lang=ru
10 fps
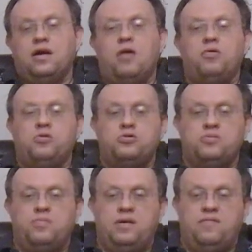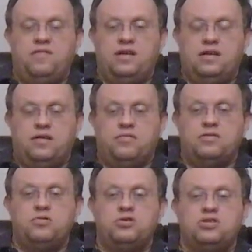Как он должен выглядеть? На
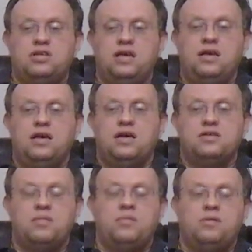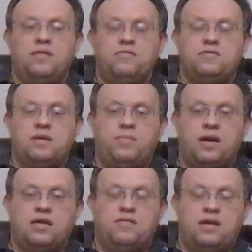сегодняшний день самым главным в
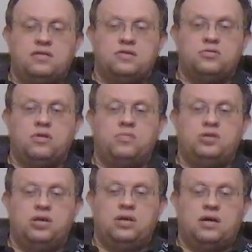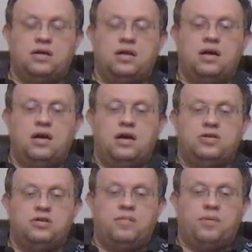зоопарке является зона общения, когда
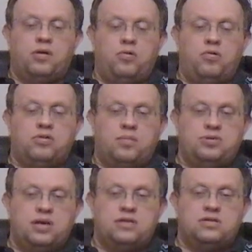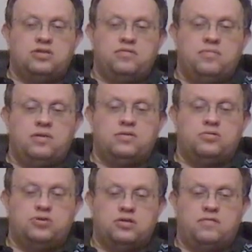Человек приходит, общается с живыми
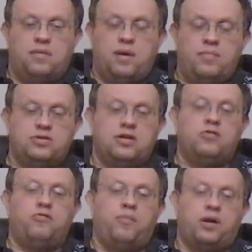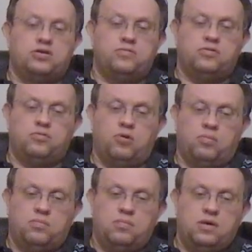существами. Обычно они выпашивают корм.
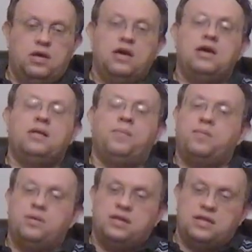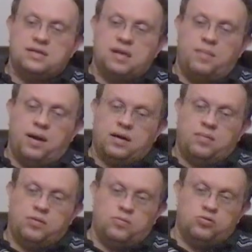Это прибыльно для
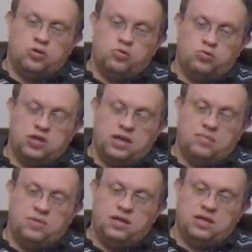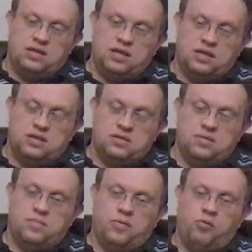зоопарка, потому что тут же рядом это
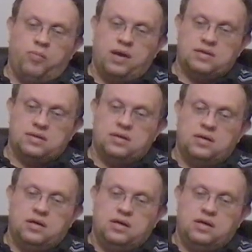дело покупается.